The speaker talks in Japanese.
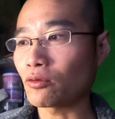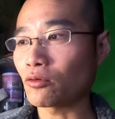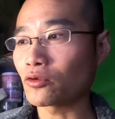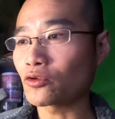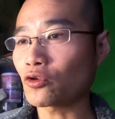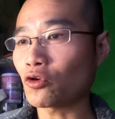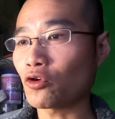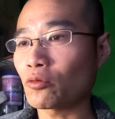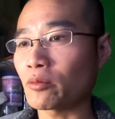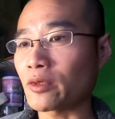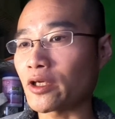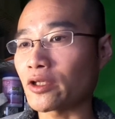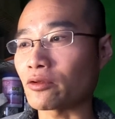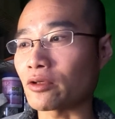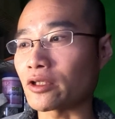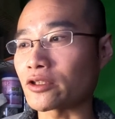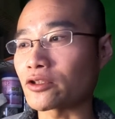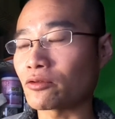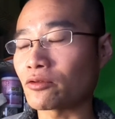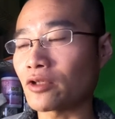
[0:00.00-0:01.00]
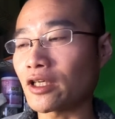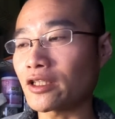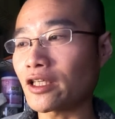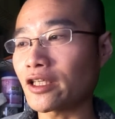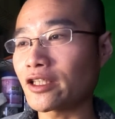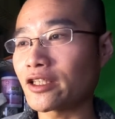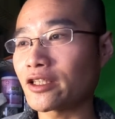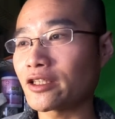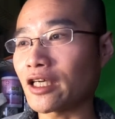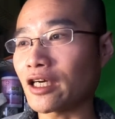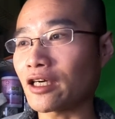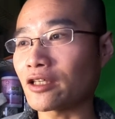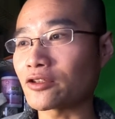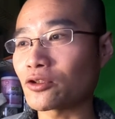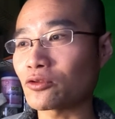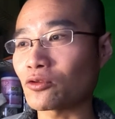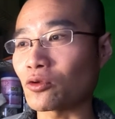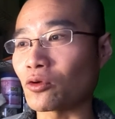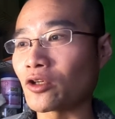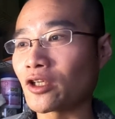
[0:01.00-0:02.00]
放同盟とかそのあたりになんか
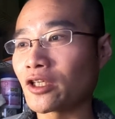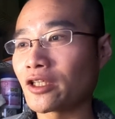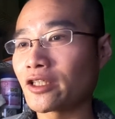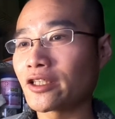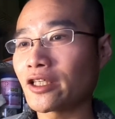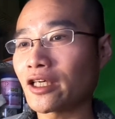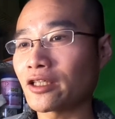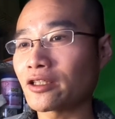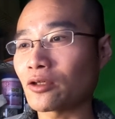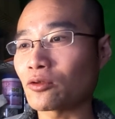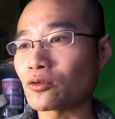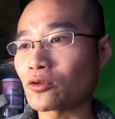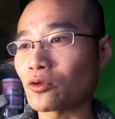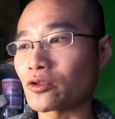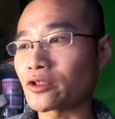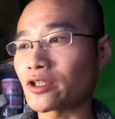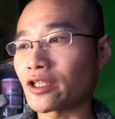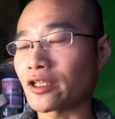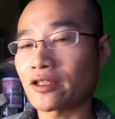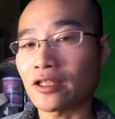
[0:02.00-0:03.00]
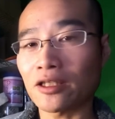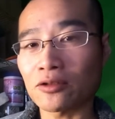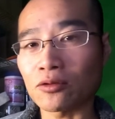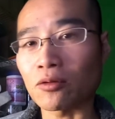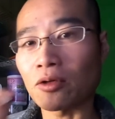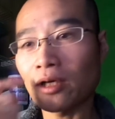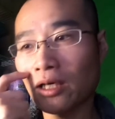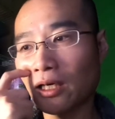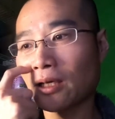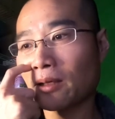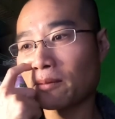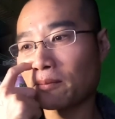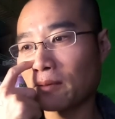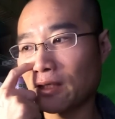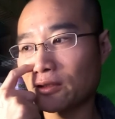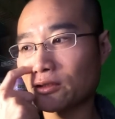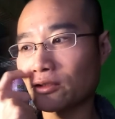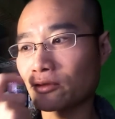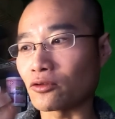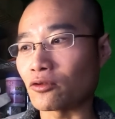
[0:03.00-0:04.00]
ちょっと嫌なことをされたとか、
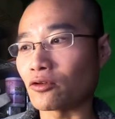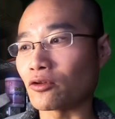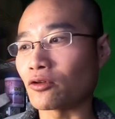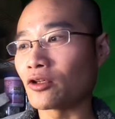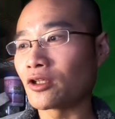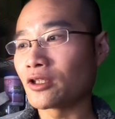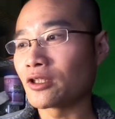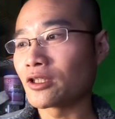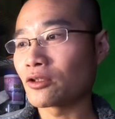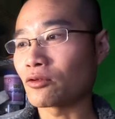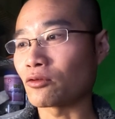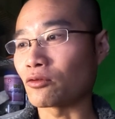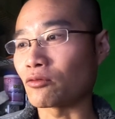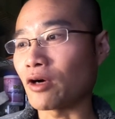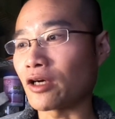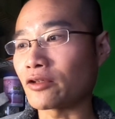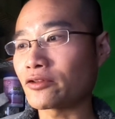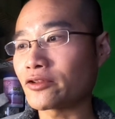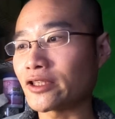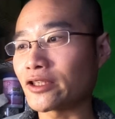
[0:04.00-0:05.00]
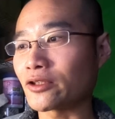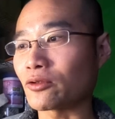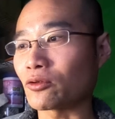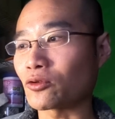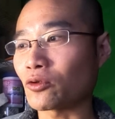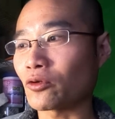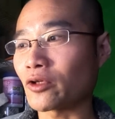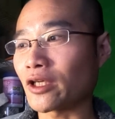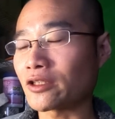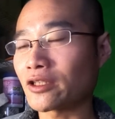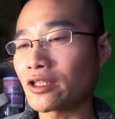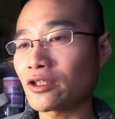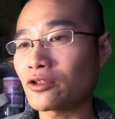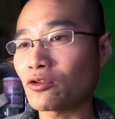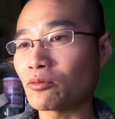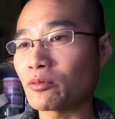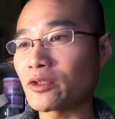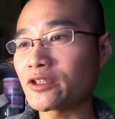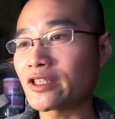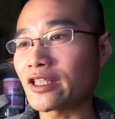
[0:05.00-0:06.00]
まあ悪いことをやってる
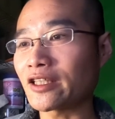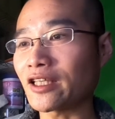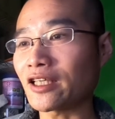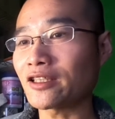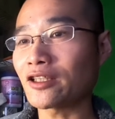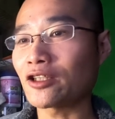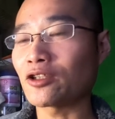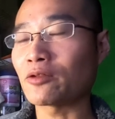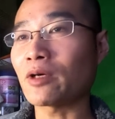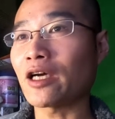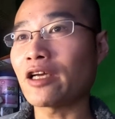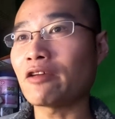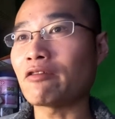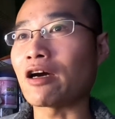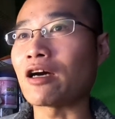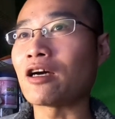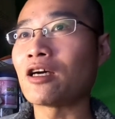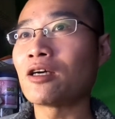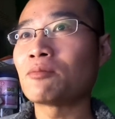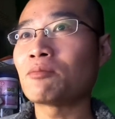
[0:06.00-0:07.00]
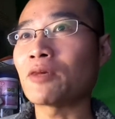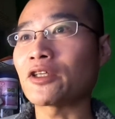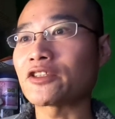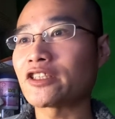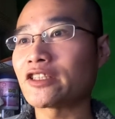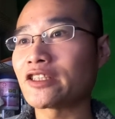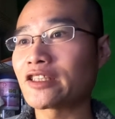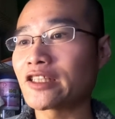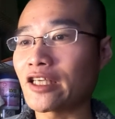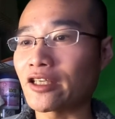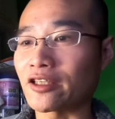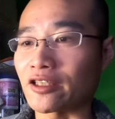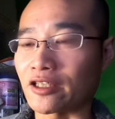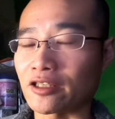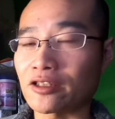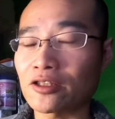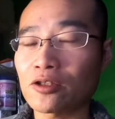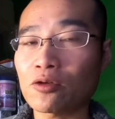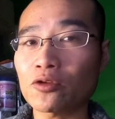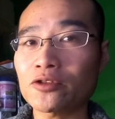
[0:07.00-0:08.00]
のを見つけたっていう場合は、まあ人権
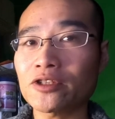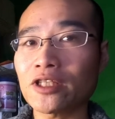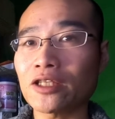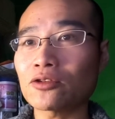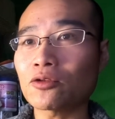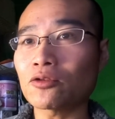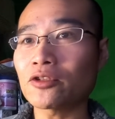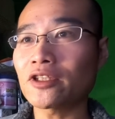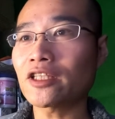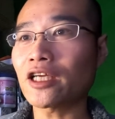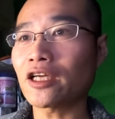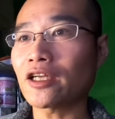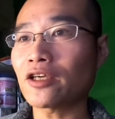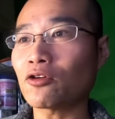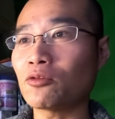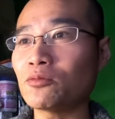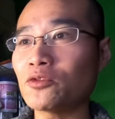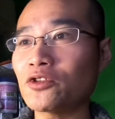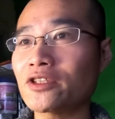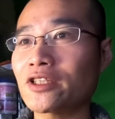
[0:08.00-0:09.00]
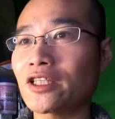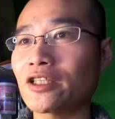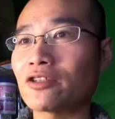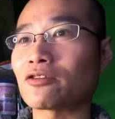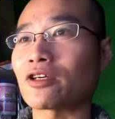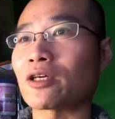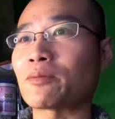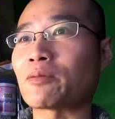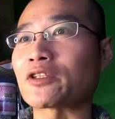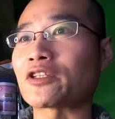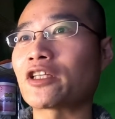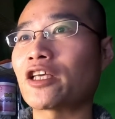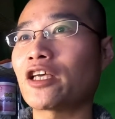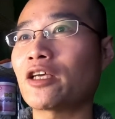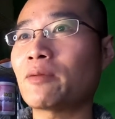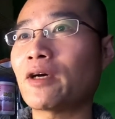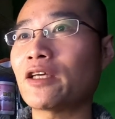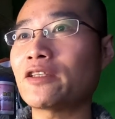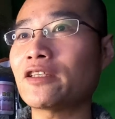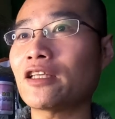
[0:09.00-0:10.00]
連、共産党に垂れ込むっていうのがやっぱ
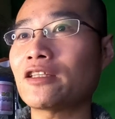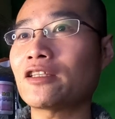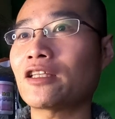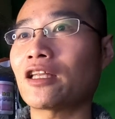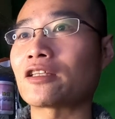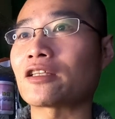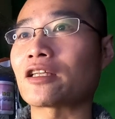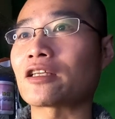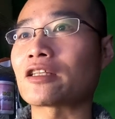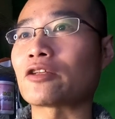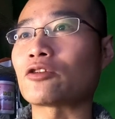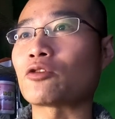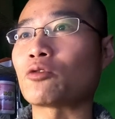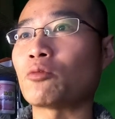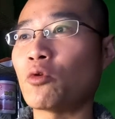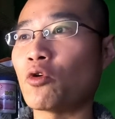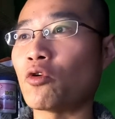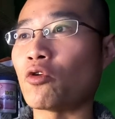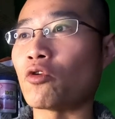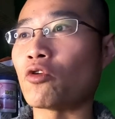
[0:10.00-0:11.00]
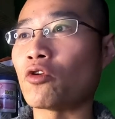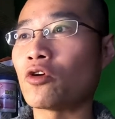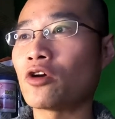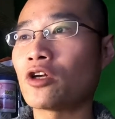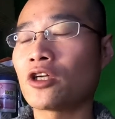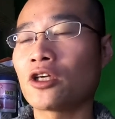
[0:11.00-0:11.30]
定番だったんだけども、